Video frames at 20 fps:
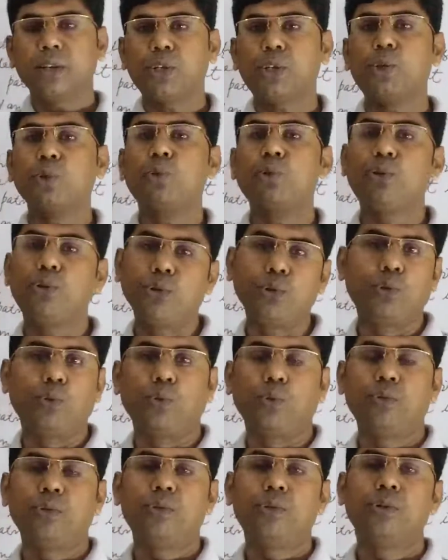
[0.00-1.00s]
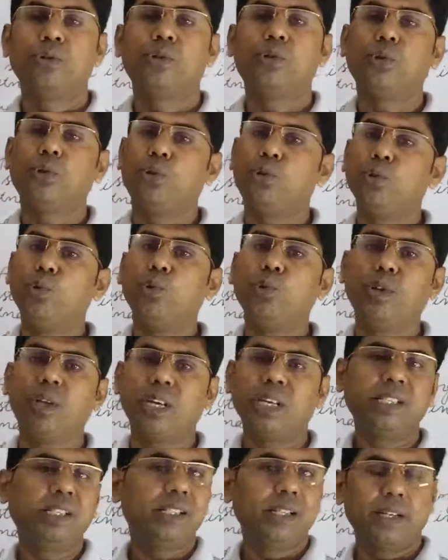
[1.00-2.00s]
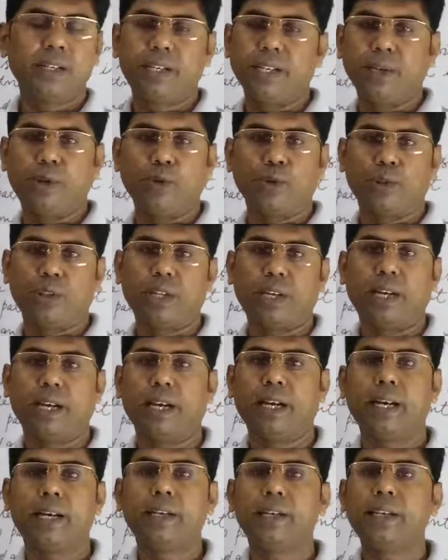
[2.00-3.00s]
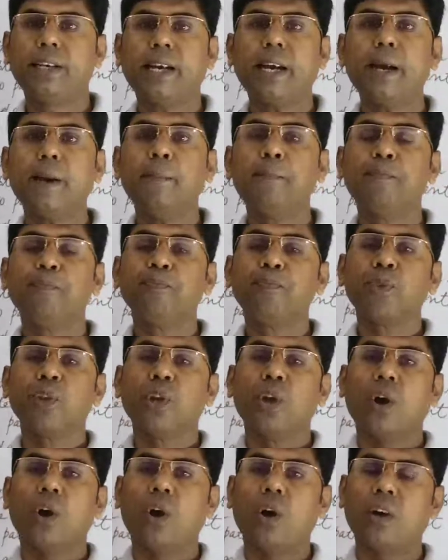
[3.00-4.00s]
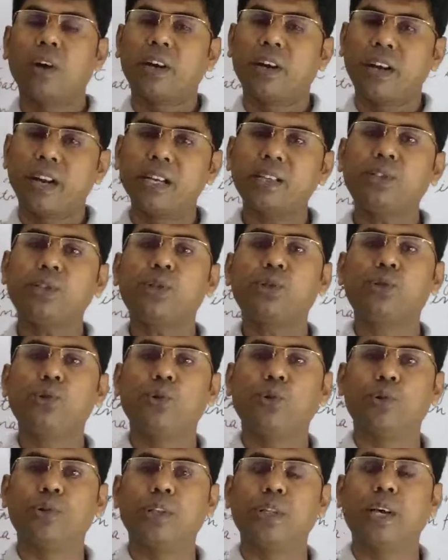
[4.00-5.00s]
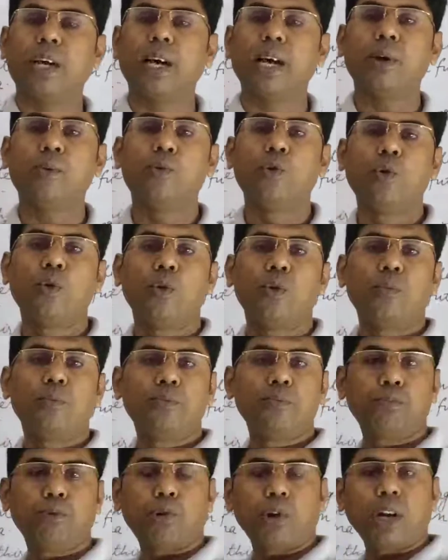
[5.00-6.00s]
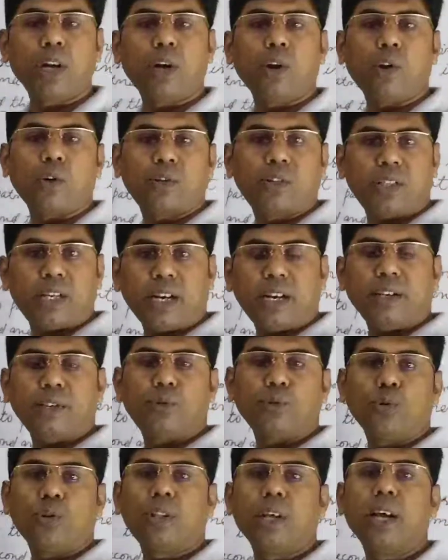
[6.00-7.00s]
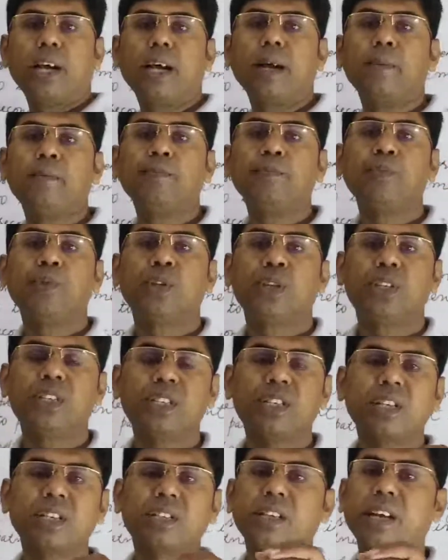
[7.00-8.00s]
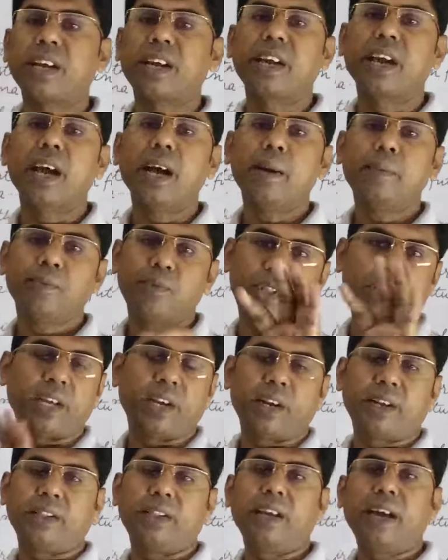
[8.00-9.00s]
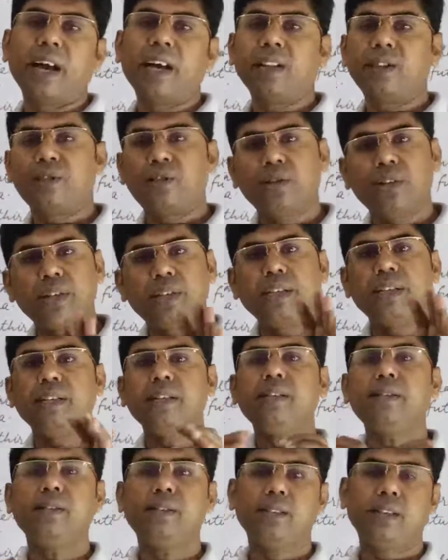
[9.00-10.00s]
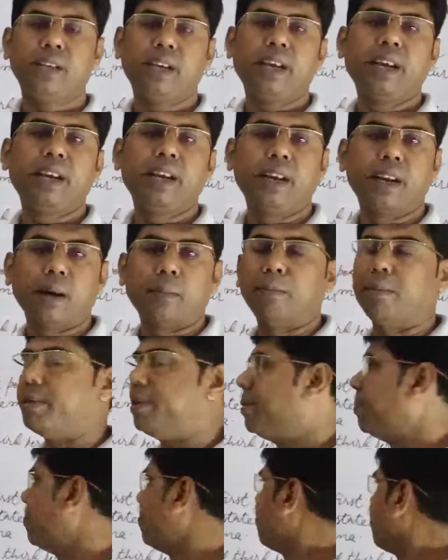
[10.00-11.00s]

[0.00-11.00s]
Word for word: टू डू जो डू डज डिड होता है ठीक है और रेस्ट जो होता है वो मॉडल ऑक्सिलरीज होता है जिसकी संख्या तेरह दे आर थर्टीन इन नंबर